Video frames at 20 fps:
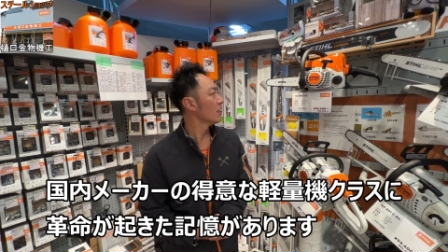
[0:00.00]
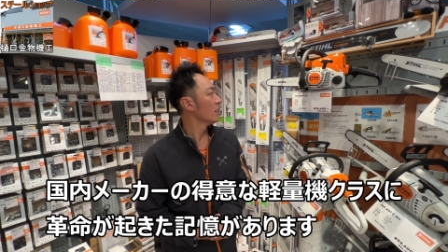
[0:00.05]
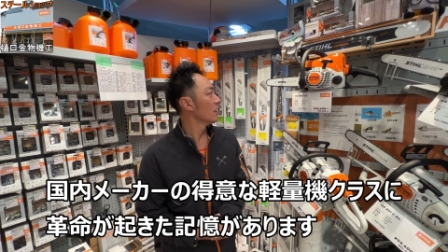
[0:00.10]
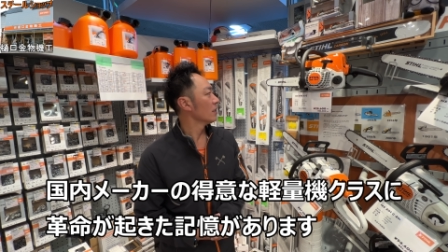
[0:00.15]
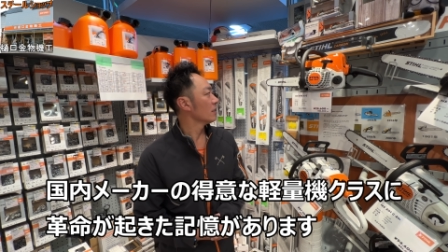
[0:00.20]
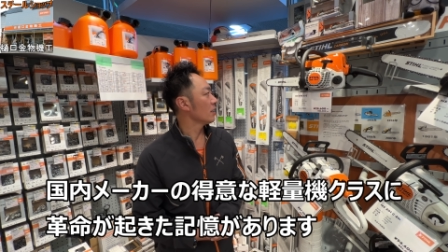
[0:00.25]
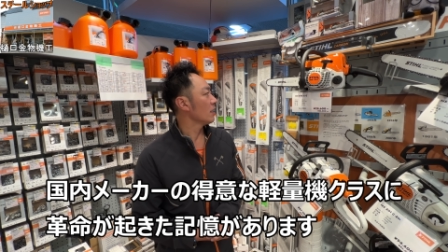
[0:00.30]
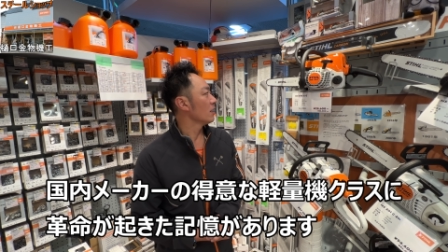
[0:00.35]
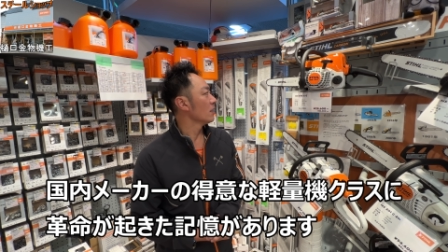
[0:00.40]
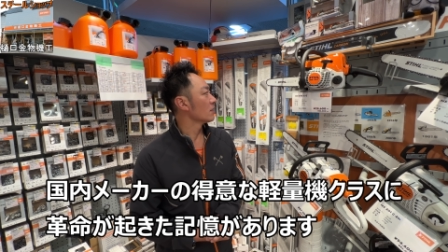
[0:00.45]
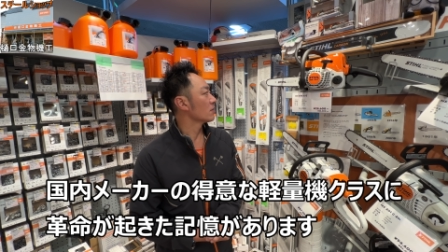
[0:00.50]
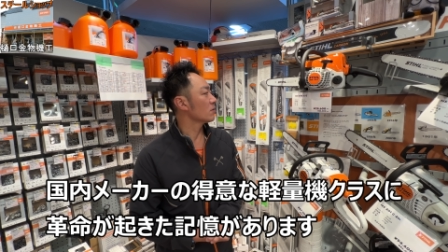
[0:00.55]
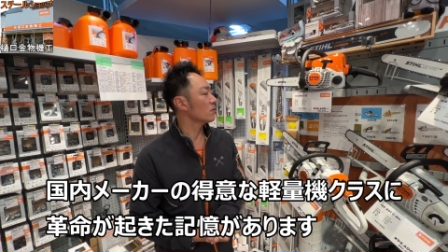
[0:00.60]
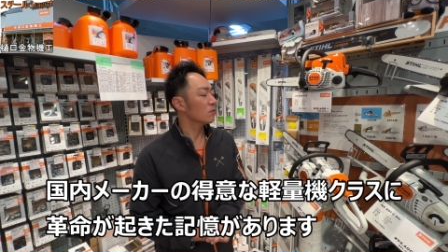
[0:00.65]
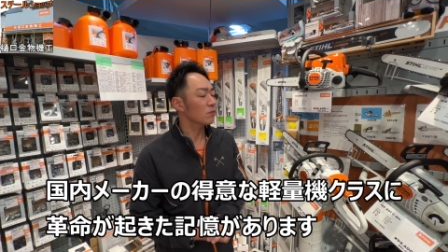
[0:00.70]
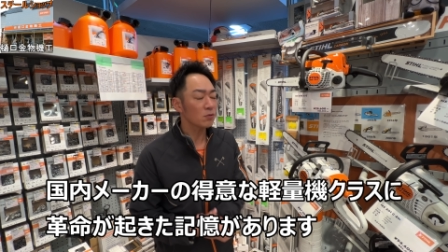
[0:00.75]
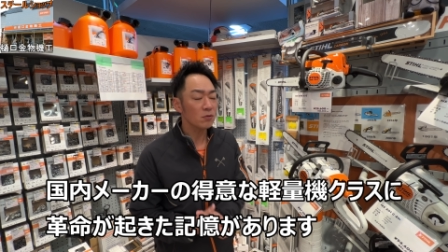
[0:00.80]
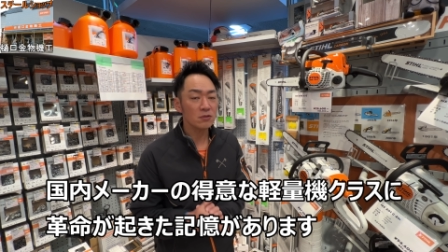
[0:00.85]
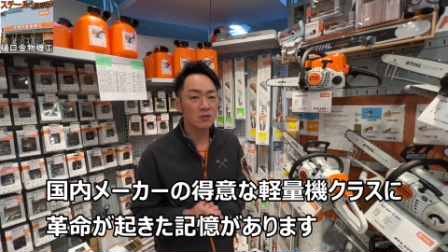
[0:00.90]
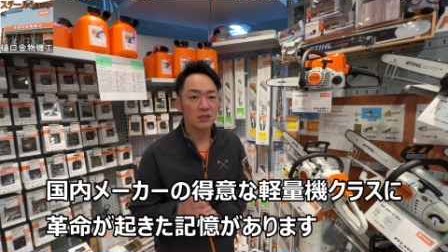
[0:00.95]
でその
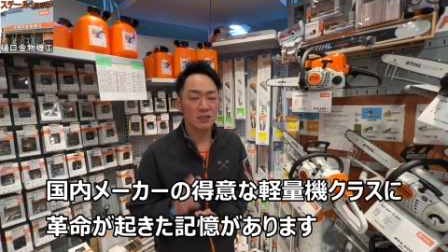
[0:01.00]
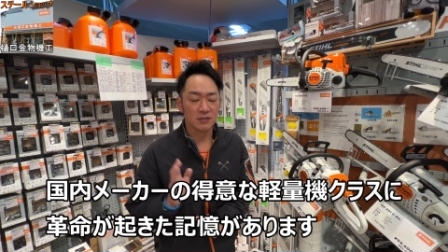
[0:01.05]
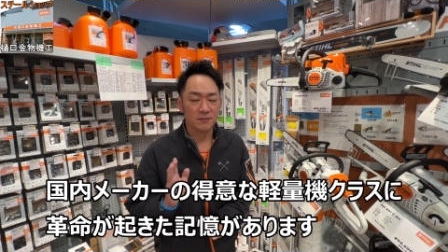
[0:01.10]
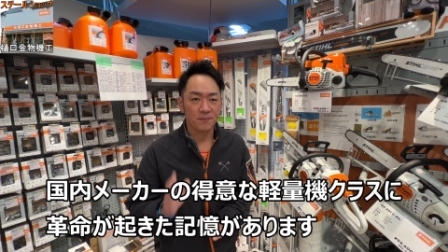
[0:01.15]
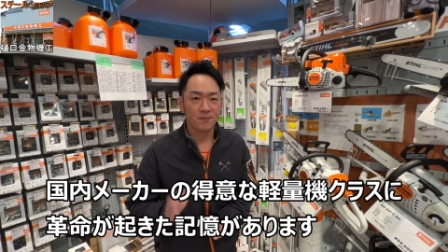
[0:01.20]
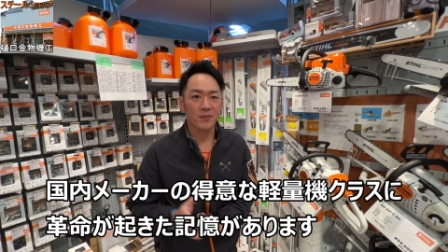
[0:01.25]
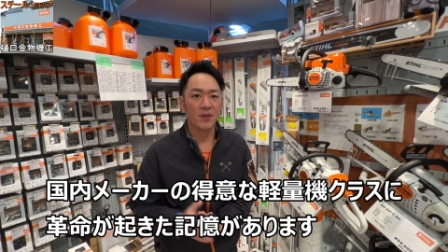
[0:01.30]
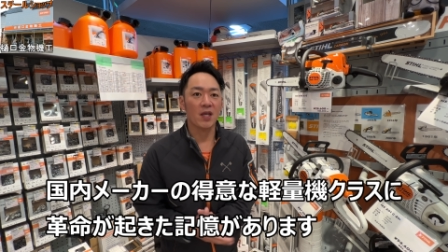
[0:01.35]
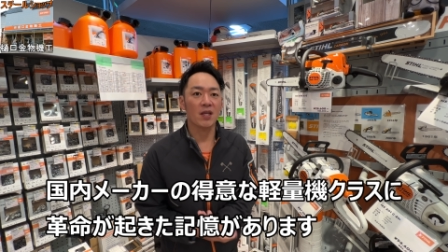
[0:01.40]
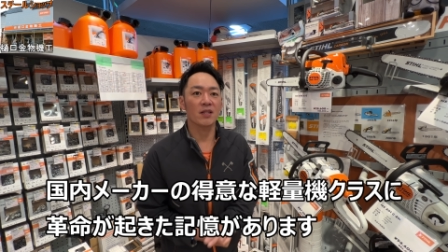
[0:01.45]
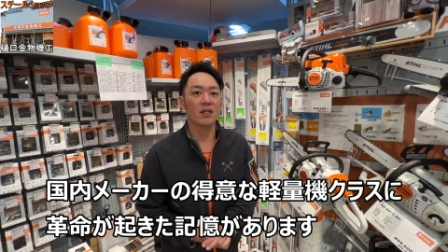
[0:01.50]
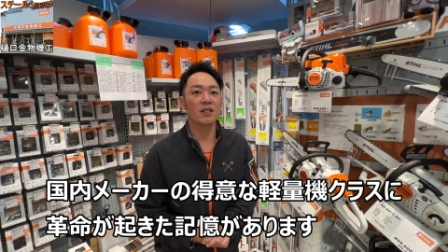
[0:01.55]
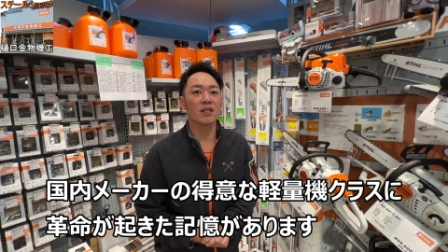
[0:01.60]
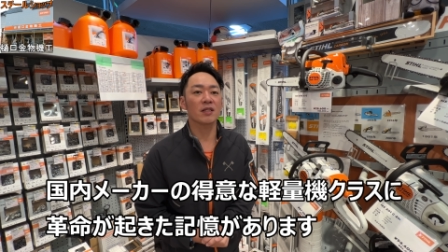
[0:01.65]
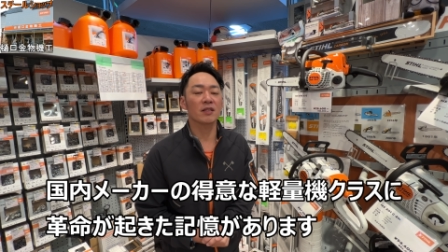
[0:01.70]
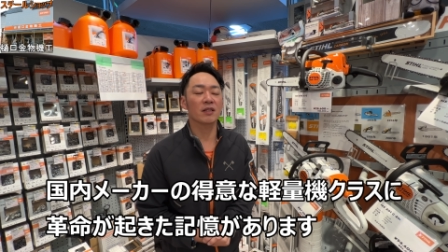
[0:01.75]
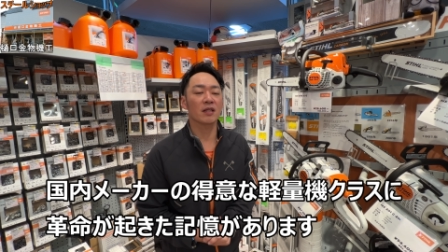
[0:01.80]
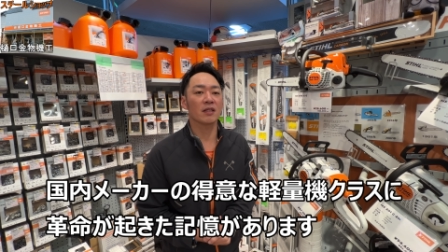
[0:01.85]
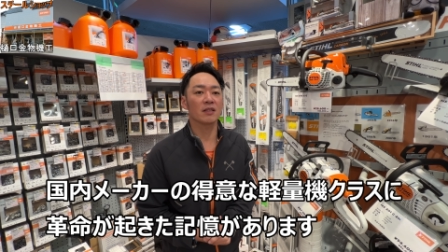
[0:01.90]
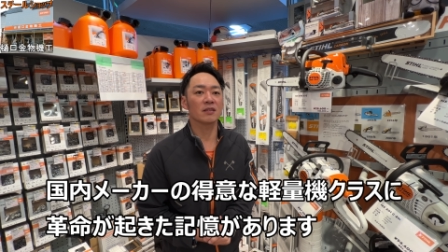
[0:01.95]
当時、ね、出て
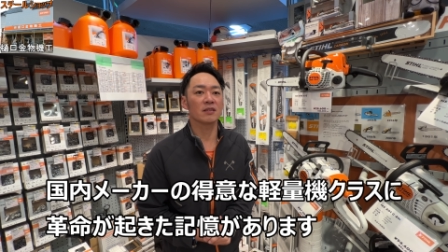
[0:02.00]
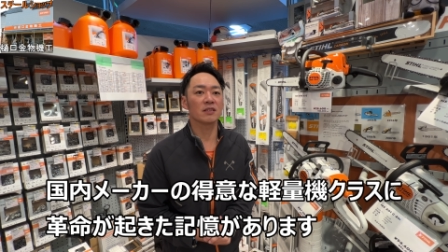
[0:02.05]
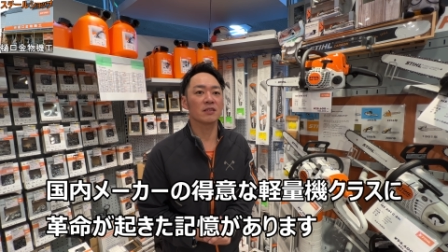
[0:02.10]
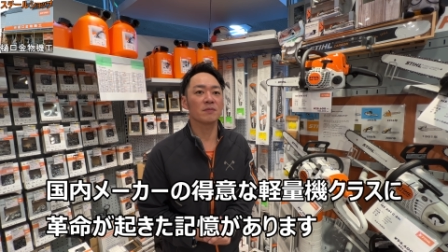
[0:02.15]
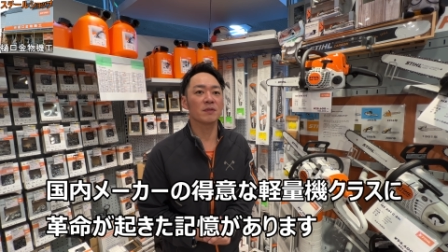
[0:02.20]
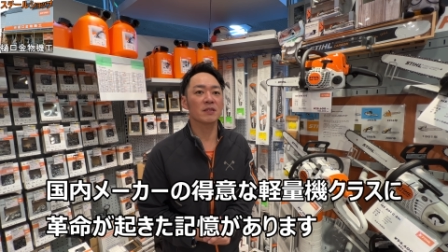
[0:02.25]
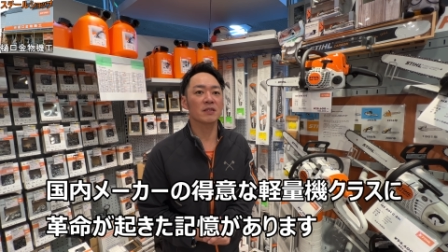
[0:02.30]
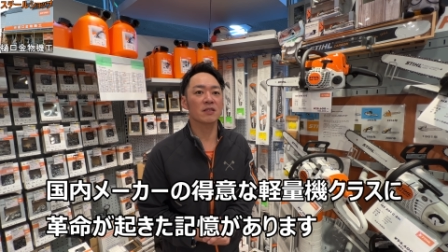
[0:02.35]
きた一番